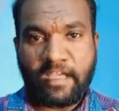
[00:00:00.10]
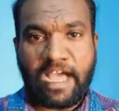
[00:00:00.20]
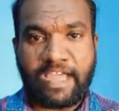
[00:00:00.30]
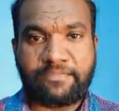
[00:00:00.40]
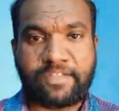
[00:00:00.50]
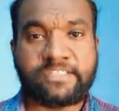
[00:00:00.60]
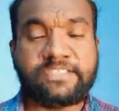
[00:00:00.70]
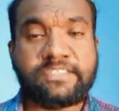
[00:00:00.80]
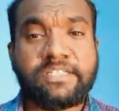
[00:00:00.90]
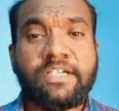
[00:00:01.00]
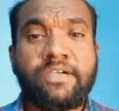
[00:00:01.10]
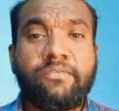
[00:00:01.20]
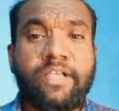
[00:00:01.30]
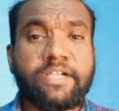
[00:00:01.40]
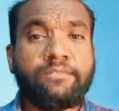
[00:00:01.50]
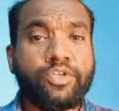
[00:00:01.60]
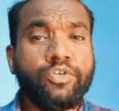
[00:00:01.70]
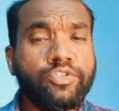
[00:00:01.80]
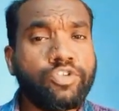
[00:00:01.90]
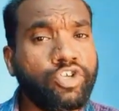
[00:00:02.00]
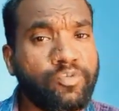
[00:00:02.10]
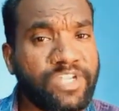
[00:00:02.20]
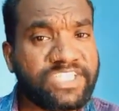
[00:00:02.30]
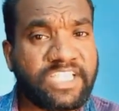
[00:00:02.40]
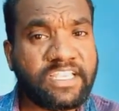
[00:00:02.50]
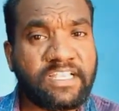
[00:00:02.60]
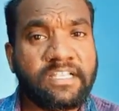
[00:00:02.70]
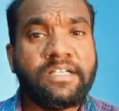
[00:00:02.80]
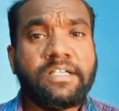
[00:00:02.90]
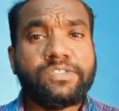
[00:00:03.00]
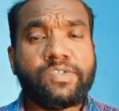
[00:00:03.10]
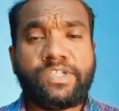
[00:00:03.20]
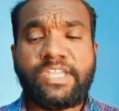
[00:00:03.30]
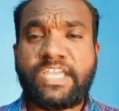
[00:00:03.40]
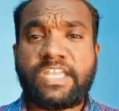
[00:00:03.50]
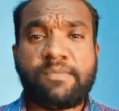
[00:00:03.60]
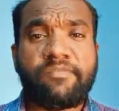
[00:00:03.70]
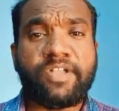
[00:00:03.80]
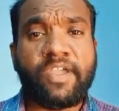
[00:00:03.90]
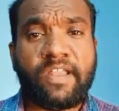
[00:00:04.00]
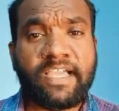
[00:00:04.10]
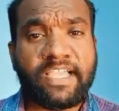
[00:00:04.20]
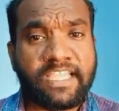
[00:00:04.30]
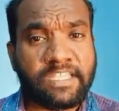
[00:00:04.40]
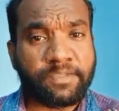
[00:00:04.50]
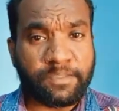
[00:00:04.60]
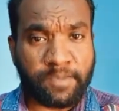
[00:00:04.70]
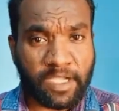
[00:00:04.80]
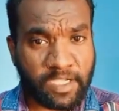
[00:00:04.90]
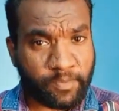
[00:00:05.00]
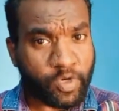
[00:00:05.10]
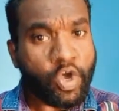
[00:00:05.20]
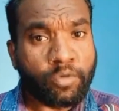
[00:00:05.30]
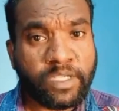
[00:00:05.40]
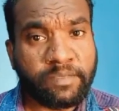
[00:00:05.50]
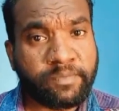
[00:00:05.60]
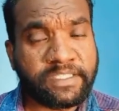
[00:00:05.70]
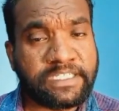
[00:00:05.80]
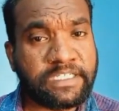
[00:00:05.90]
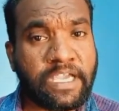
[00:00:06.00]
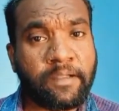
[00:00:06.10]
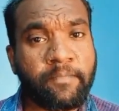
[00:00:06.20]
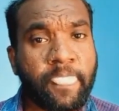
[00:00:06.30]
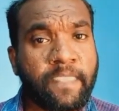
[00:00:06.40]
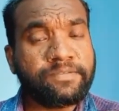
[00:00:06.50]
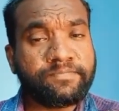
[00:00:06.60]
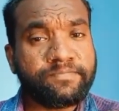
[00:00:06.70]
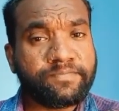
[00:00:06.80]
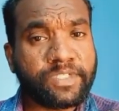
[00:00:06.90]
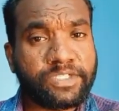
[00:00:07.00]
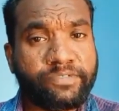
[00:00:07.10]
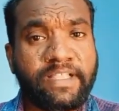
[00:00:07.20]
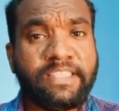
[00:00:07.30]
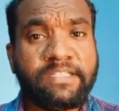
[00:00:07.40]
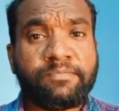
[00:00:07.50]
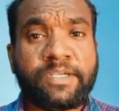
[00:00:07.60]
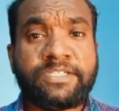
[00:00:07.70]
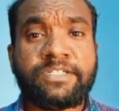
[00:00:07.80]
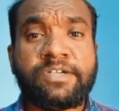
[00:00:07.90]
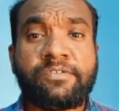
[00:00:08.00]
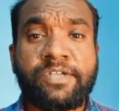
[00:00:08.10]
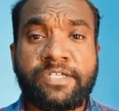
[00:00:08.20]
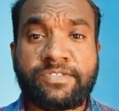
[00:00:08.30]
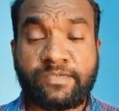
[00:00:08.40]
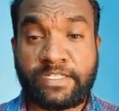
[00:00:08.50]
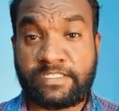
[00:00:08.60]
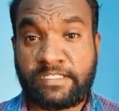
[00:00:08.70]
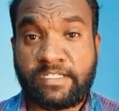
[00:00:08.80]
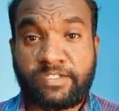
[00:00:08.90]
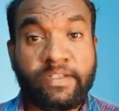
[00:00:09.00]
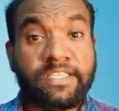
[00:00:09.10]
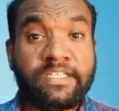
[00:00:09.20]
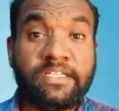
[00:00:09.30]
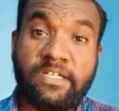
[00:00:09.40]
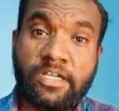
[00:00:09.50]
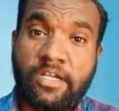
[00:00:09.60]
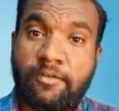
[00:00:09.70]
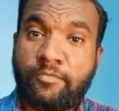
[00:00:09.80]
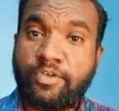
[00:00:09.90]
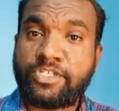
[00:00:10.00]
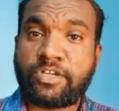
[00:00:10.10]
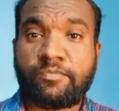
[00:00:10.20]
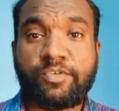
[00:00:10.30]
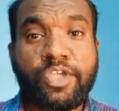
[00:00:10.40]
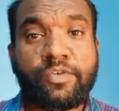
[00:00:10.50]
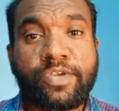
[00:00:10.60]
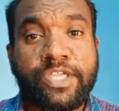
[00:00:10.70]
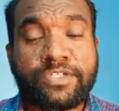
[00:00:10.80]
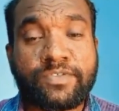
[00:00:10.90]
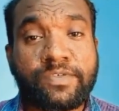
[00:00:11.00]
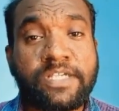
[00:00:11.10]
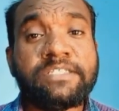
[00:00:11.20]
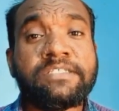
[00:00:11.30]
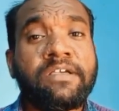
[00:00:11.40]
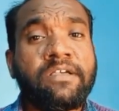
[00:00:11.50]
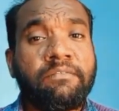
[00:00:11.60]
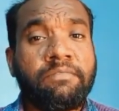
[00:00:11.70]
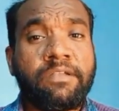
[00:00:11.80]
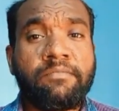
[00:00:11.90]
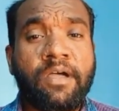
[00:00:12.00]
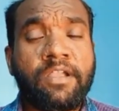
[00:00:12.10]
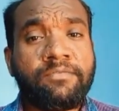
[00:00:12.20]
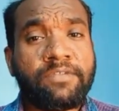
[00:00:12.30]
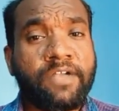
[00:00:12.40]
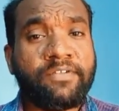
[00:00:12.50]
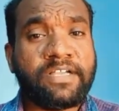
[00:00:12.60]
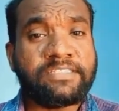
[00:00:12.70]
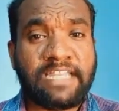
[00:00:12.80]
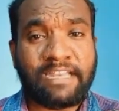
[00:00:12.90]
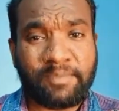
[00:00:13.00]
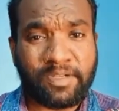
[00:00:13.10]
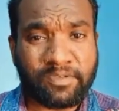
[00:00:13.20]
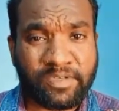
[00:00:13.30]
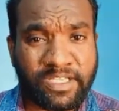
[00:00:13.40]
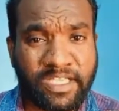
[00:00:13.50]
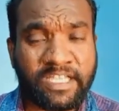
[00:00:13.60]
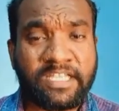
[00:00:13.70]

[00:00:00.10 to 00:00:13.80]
ஹாய் ஃப்ரெண்ட்ஸ் வெல்கம் டு துணுக்குமுட சேனல் ஸோ இன்றைக்கி நம்ம வீடியோவில் எதை பற்றி பார்க்க போகிறோம் அப்படின்னு பார்த்தீங்கன்னா டுவெல்த்து படிச்சிருக்கக்கூடிய ஸ்டூடெண்ட்ஸ் டுவெல்த்து முடிச்ச முடிக்கக்கூடிய ஸ்டூடெண்ட்ஸ் பெரும்பாலும் அவங்க செலக்ட் பண்ணக்கூடிய